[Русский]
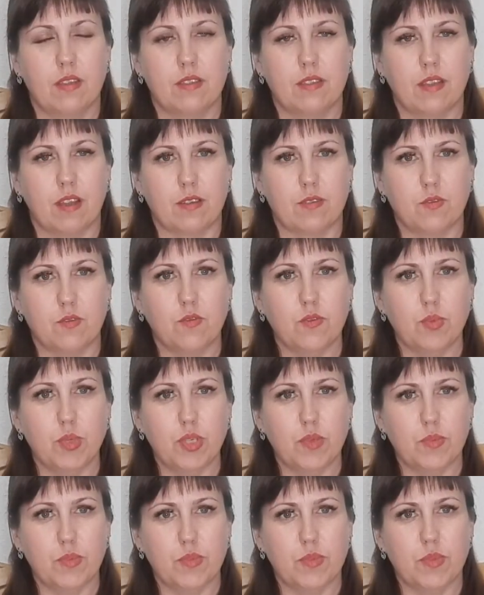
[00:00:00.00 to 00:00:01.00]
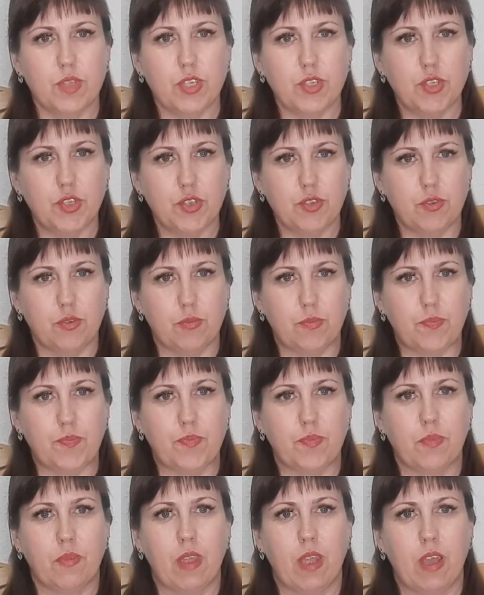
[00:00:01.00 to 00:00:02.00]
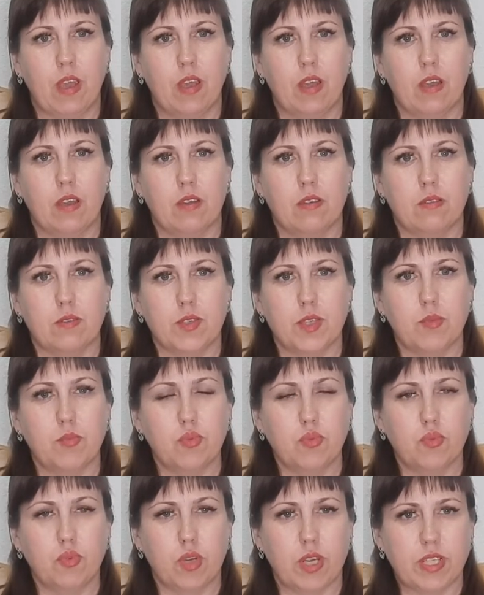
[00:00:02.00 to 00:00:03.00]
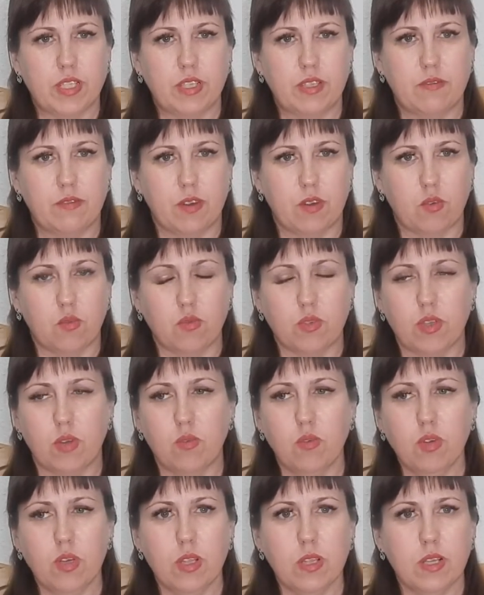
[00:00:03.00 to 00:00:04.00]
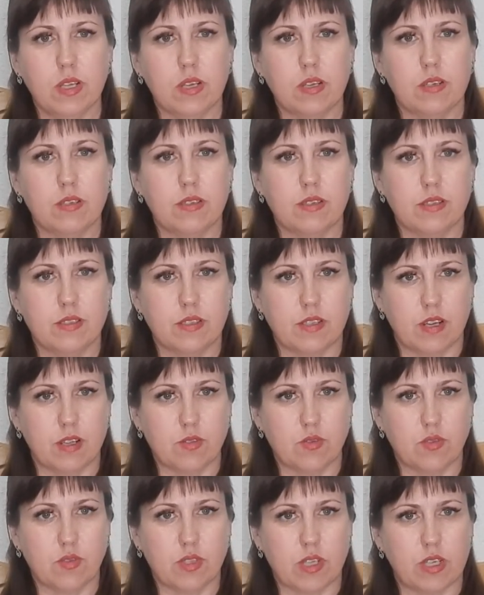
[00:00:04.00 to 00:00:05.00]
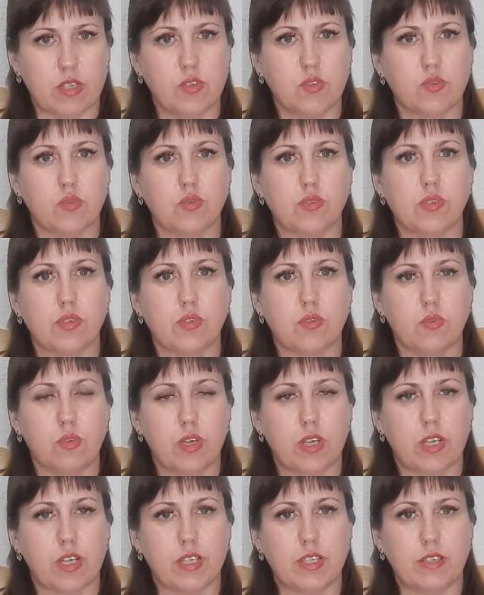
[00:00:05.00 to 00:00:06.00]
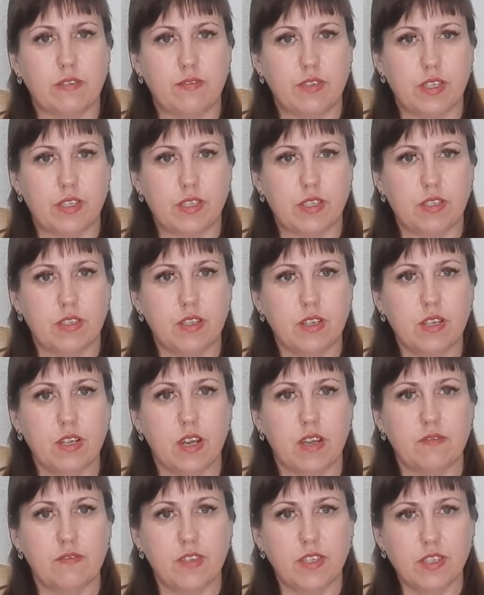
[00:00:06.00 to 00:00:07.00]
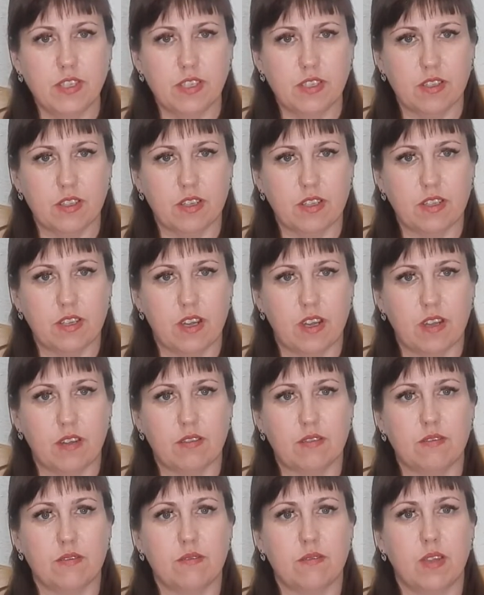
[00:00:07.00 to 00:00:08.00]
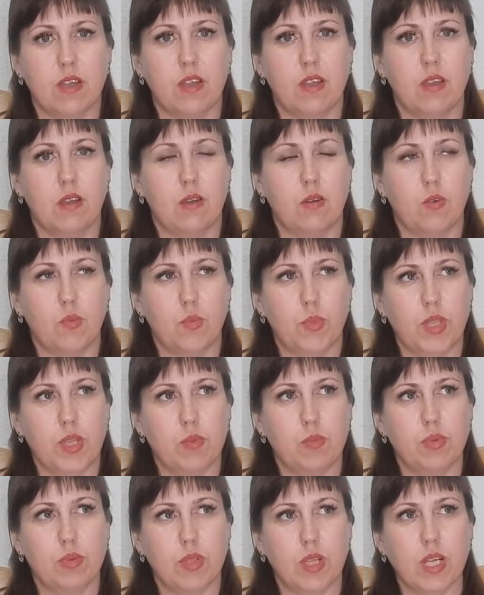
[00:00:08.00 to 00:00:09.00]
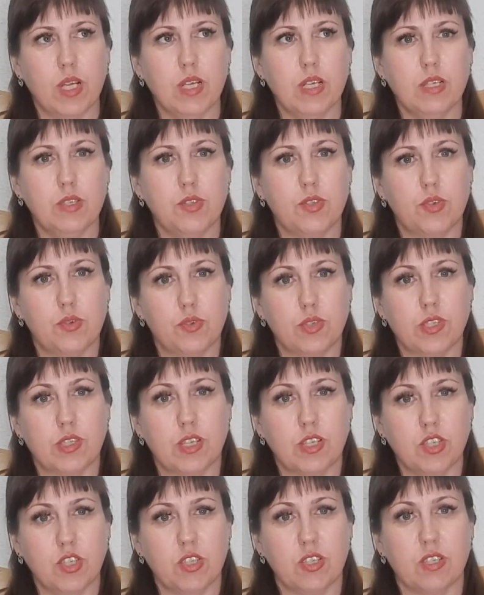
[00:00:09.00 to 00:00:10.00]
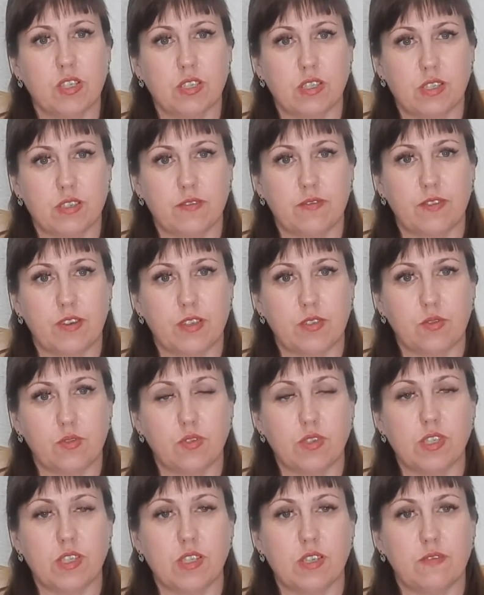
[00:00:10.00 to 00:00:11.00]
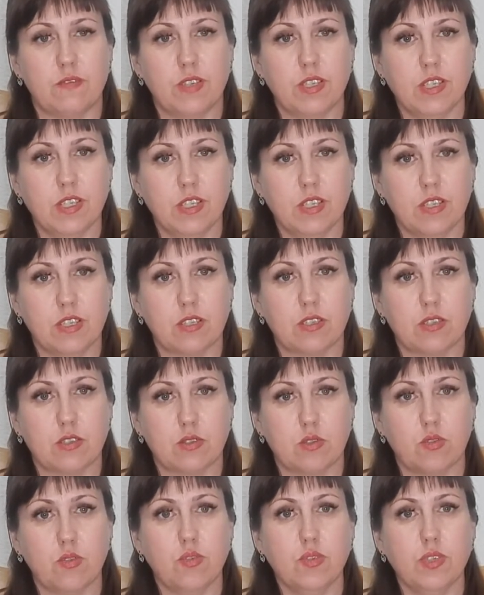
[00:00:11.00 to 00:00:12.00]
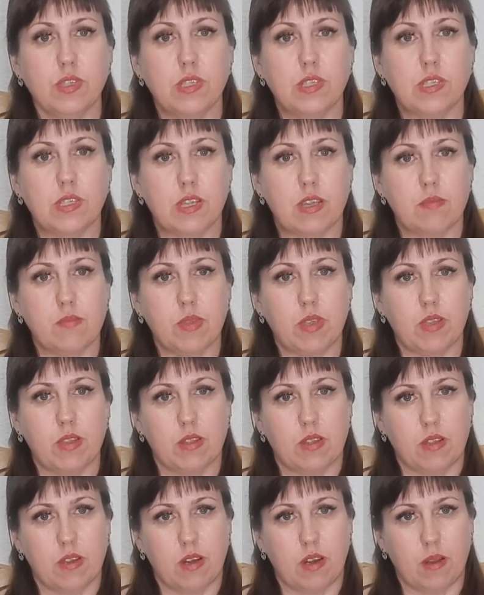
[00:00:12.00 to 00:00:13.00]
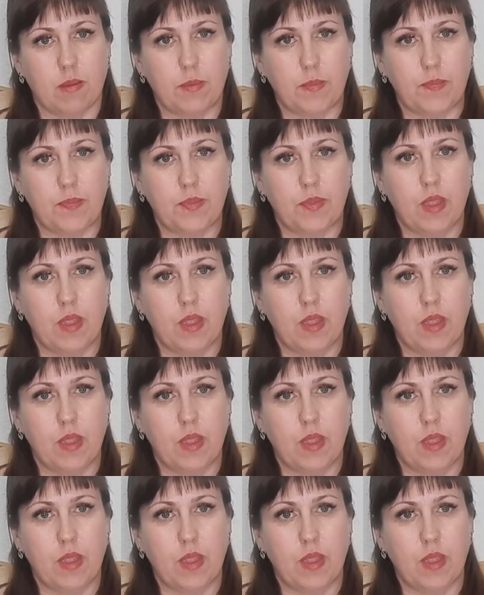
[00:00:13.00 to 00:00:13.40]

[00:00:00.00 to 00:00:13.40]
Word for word: Так, ну, в общем, начнем. А, не буду ходить вокруг да около. Сразу скажу, сколько я весила. А весила я... У меня была трехзначная цифра, то есть я весила 107 килограмм.